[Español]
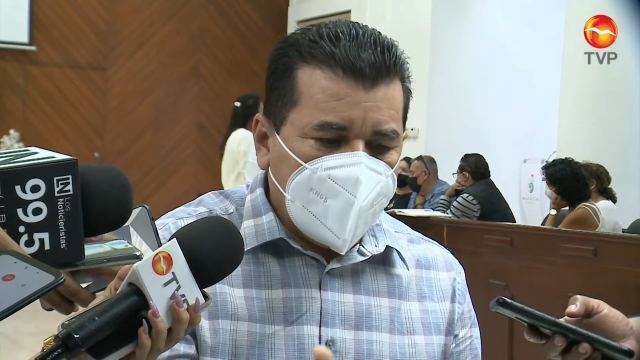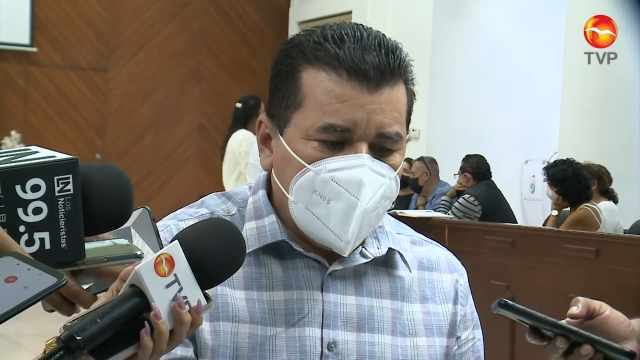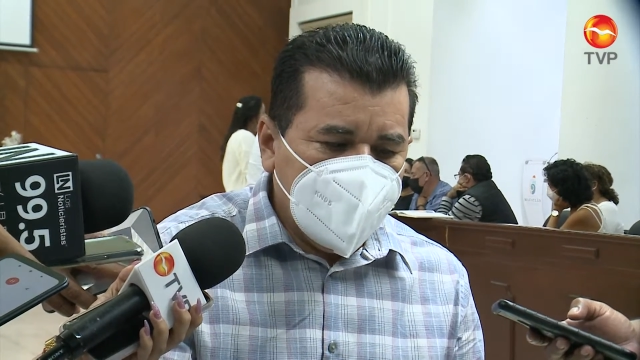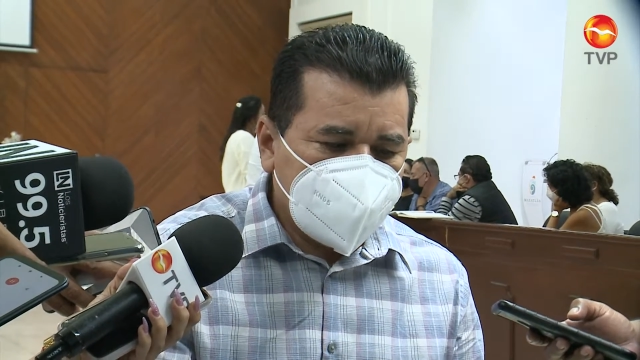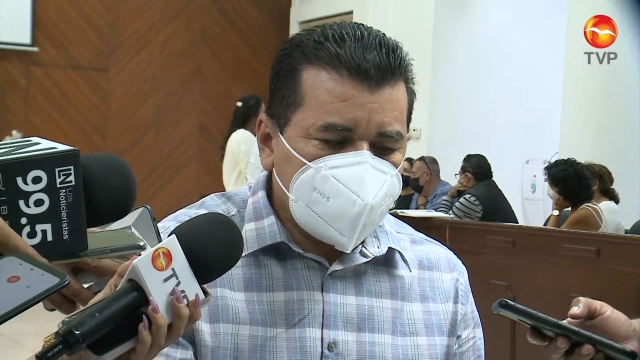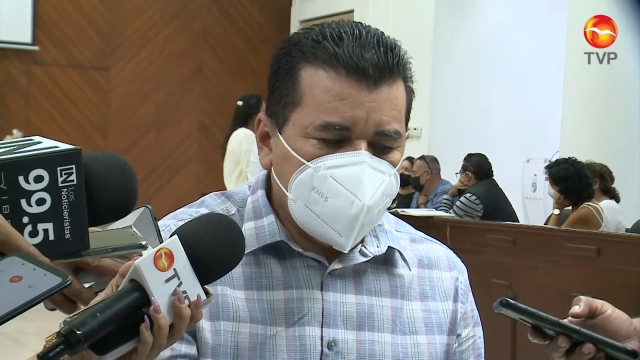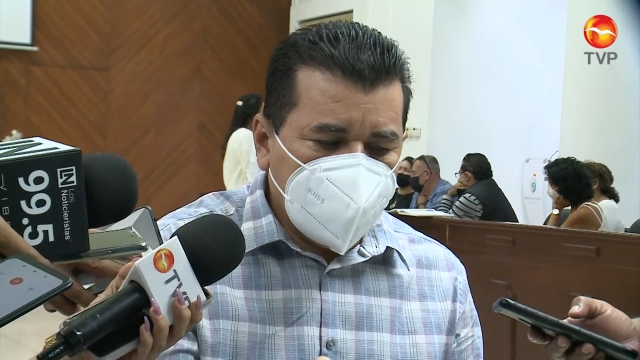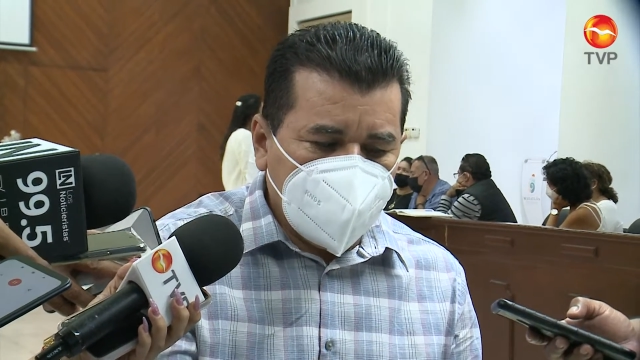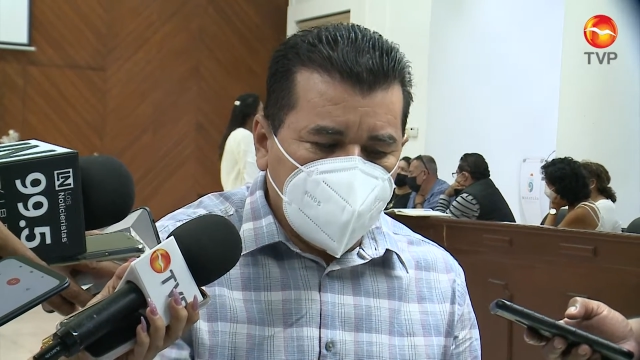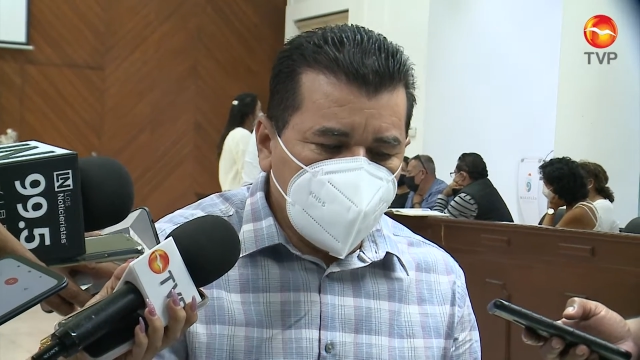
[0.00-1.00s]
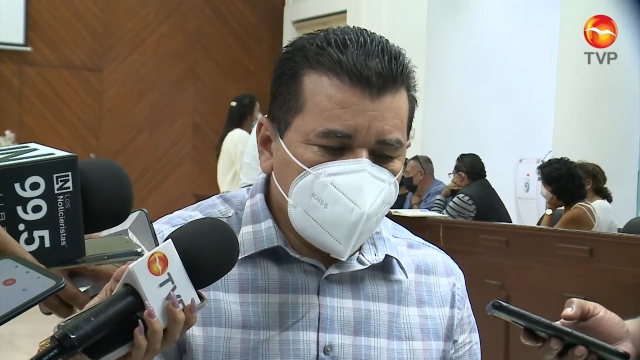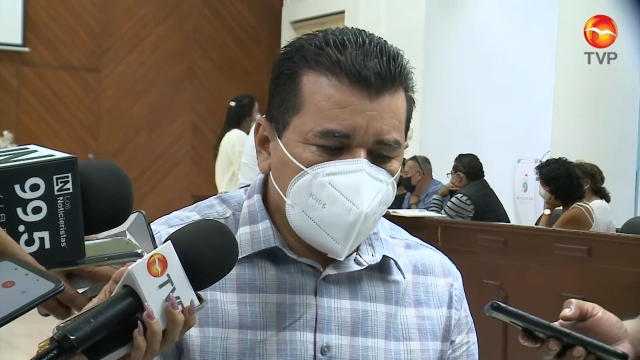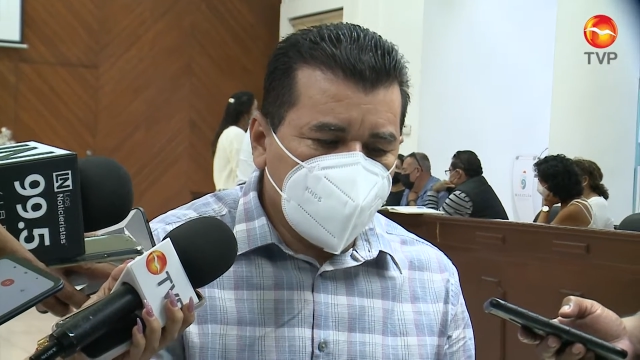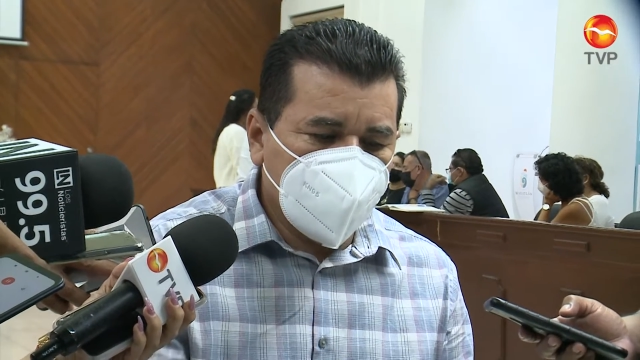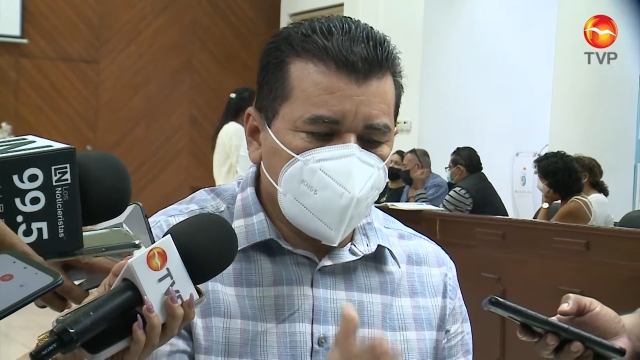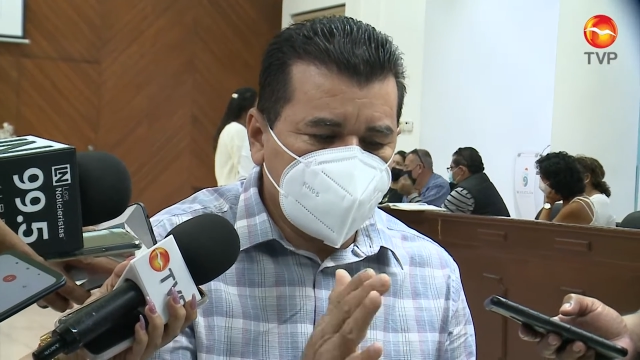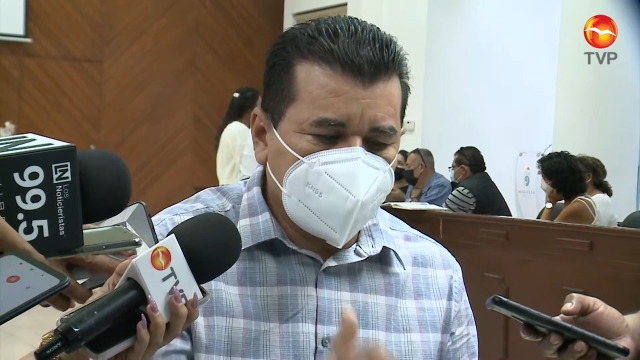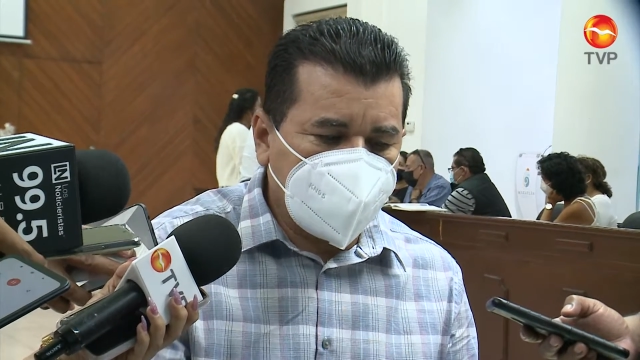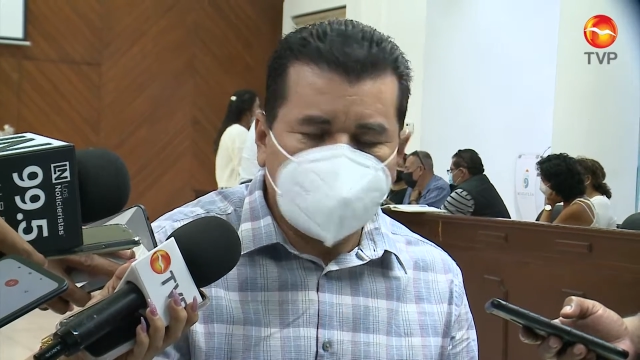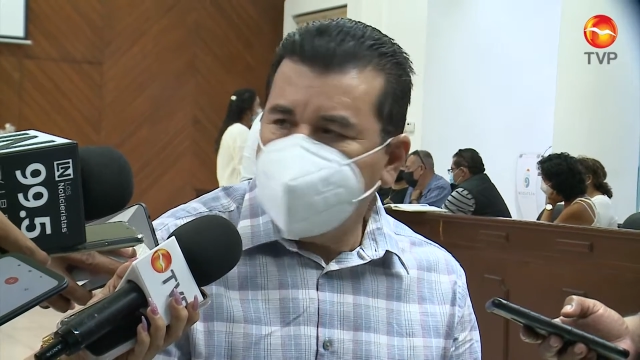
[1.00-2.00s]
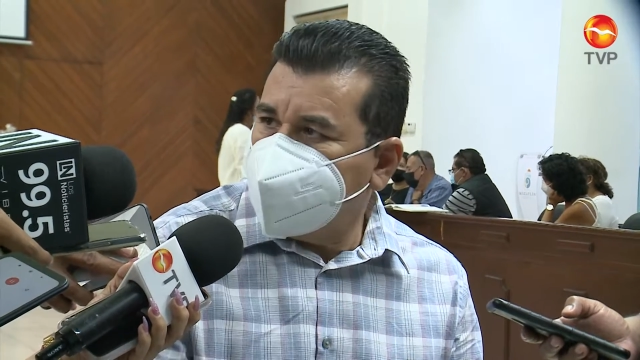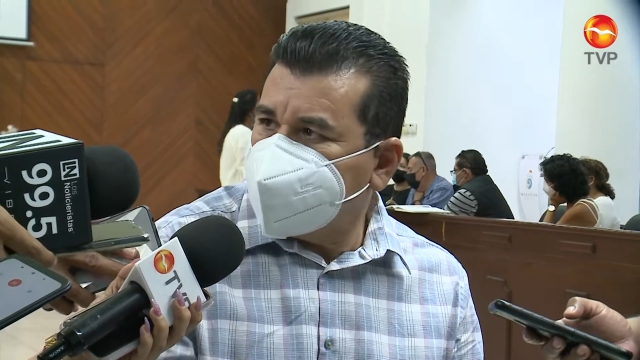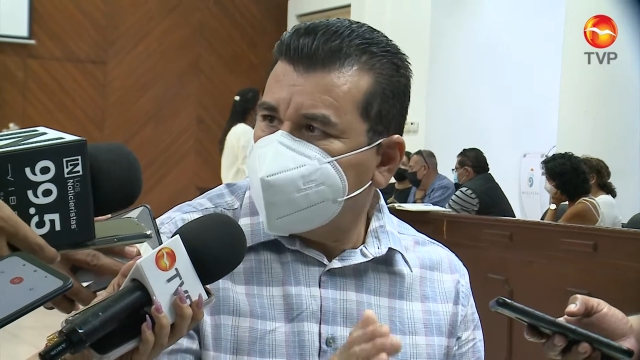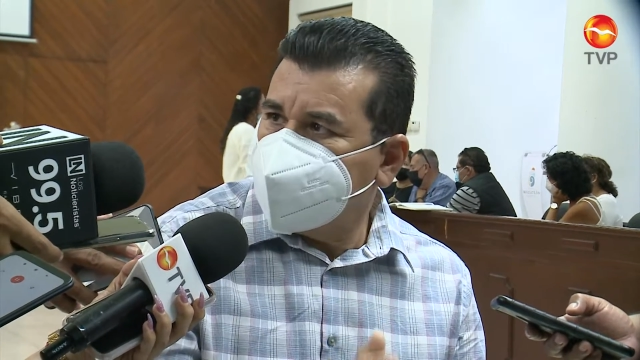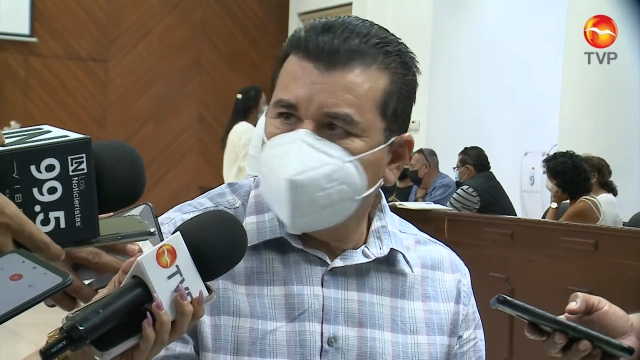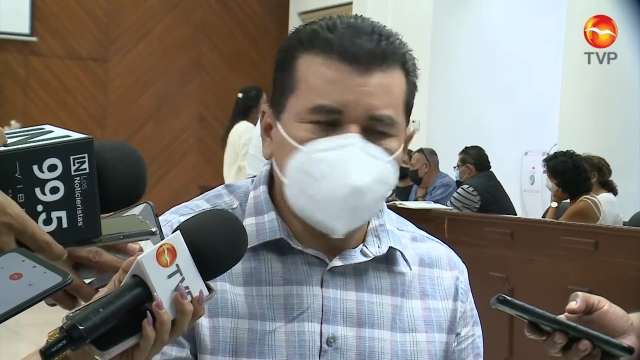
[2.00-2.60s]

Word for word: a irse a uno de los carriles